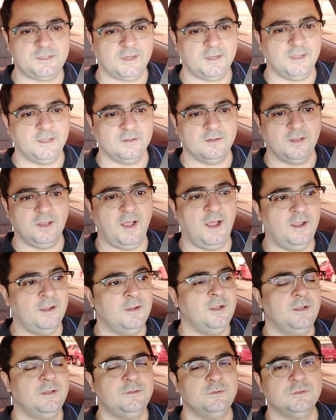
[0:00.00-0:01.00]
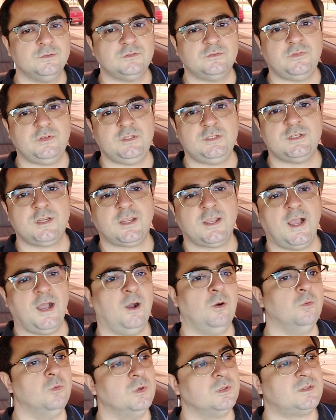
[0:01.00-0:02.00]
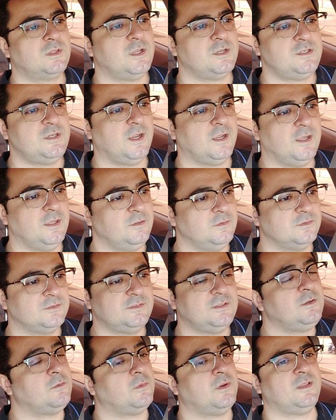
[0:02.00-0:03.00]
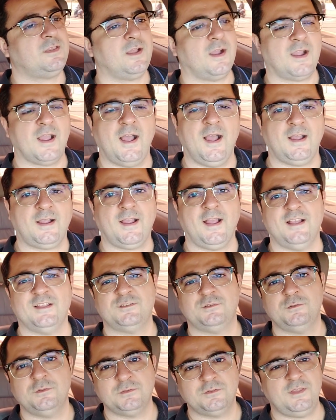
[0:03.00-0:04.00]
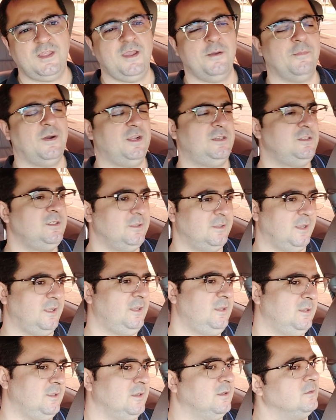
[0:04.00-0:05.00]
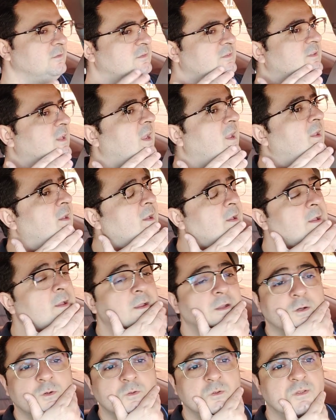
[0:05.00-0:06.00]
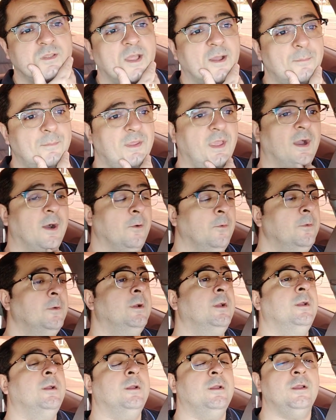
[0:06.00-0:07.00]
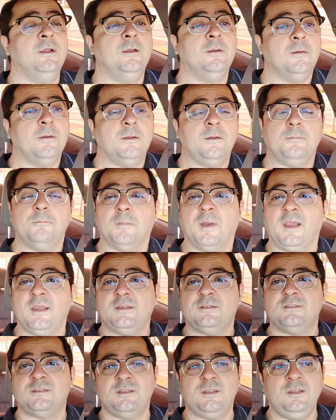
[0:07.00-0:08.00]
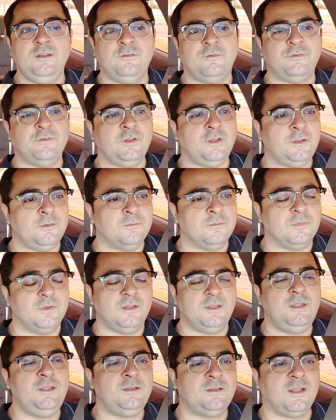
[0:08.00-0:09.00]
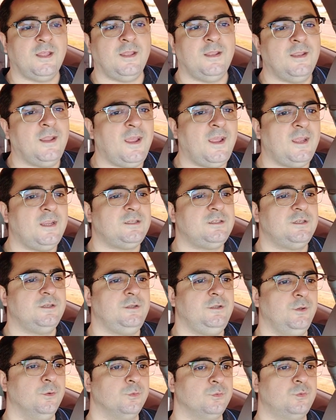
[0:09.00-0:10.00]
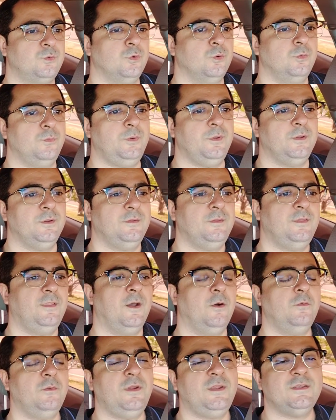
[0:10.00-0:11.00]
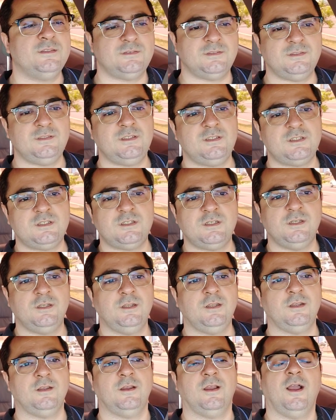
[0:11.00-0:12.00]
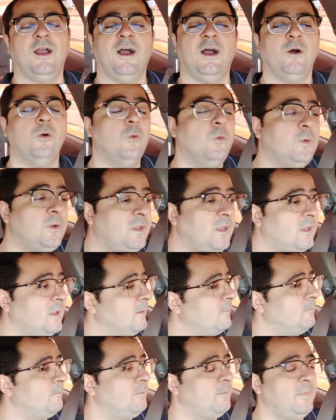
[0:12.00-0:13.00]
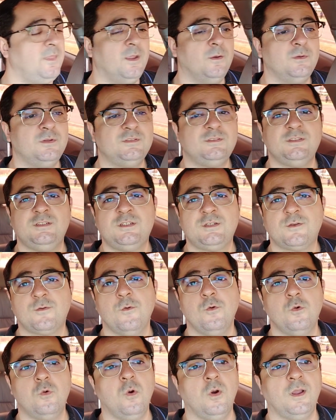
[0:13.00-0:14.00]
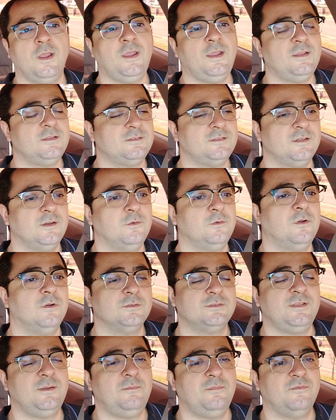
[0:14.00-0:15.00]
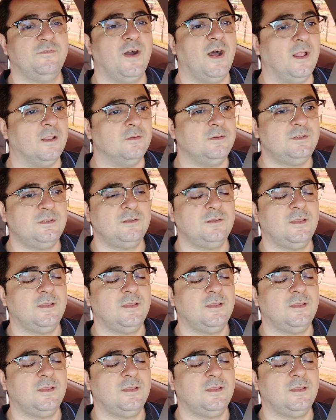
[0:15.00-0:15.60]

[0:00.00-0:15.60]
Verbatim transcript: chegando lá nos 20k, o outro está chegando nos 50k, caso não tenha batido ainda, não sei, o Damião. Mas enfim, internet, YouTube, não existe a, o que? Não existe concorrência, é o que eu sempre falo.